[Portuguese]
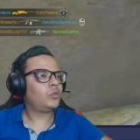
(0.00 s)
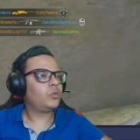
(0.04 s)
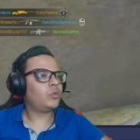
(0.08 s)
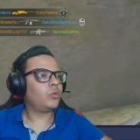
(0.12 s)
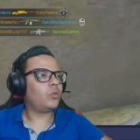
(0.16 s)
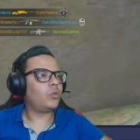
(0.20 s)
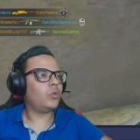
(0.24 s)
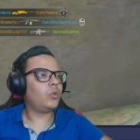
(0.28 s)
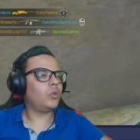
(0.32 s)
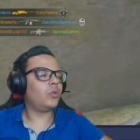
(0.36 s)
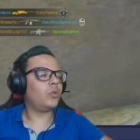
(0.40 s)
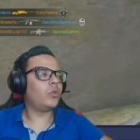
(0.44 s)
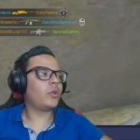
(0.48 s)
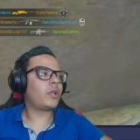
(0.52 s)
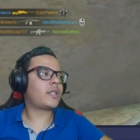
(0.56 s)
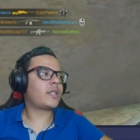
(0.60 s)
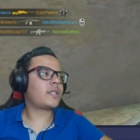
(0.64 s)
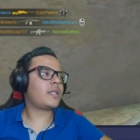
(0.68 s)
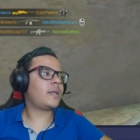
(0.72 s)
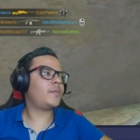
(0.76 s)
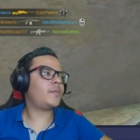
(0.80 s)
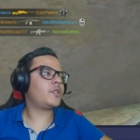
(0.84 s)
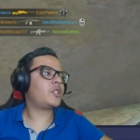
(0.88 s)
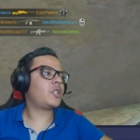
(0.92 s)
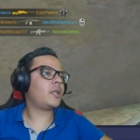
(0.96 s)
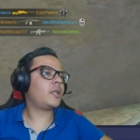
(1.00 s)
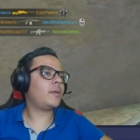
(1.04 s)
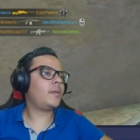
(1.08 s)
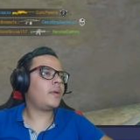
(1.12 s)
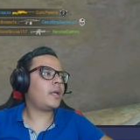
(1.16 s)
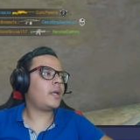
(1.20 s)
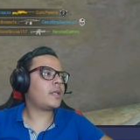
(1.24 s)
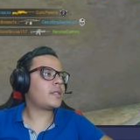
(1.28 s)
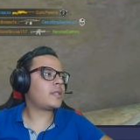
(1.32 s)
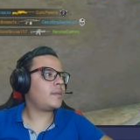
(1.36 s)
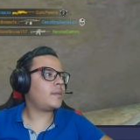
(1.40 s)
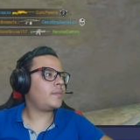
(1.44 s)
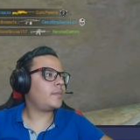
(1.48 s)
Ô, louco, essa bicha, é-
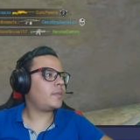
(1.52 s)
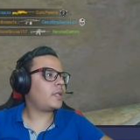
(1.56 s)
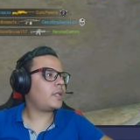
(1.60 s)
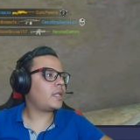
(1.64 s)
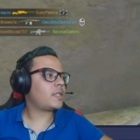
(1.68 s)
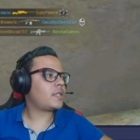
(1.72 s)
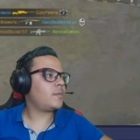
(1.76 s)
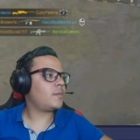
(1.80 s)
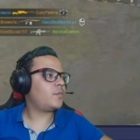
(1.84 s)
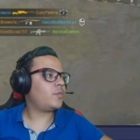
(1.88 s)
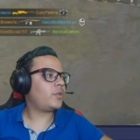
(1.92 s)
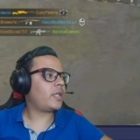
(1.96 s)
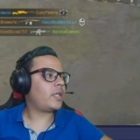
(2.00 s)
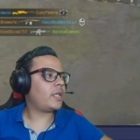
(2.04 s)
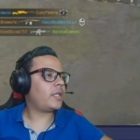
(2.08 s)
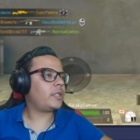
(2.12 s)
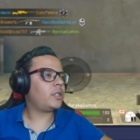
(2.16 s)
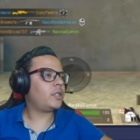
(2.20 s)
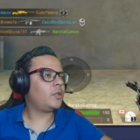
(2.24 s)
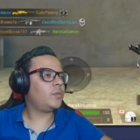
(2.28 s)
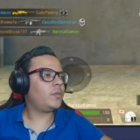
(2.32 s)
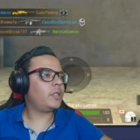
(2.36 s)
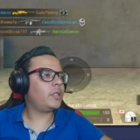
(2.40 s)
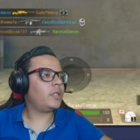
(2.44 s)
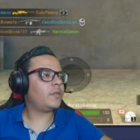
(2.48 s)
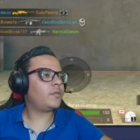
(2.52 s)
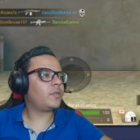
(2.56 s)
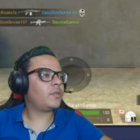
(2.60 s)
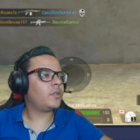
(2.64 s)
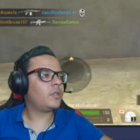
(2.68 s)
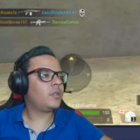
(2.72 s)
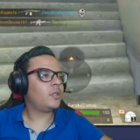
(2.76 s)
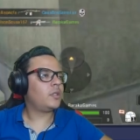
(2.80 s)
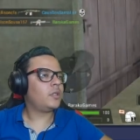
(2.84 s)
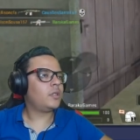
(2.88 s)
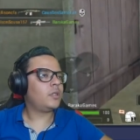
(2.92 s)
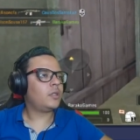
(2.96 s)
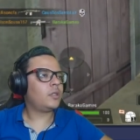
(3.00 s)
essa, essa mulher aí, Eu me livro.
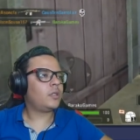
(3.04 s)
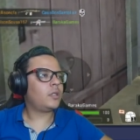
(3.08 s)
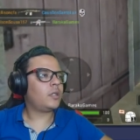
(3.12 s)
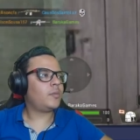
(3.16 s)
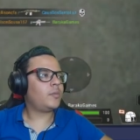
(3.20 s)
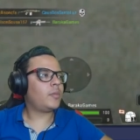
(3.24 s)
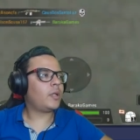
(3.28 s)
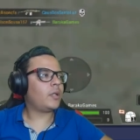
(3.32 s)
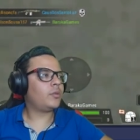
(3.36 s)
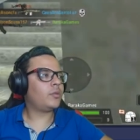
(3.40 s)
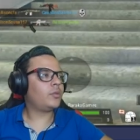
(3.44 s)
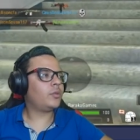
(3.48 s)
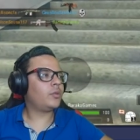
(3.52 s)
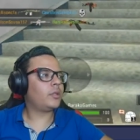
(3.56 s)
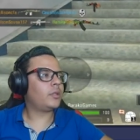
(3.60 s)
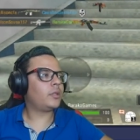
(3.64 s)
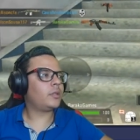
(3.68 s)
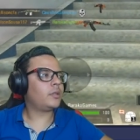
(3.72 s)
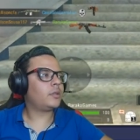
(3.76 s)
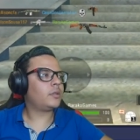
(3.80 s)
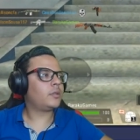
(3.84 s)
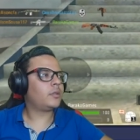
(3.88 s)
Fala, dona.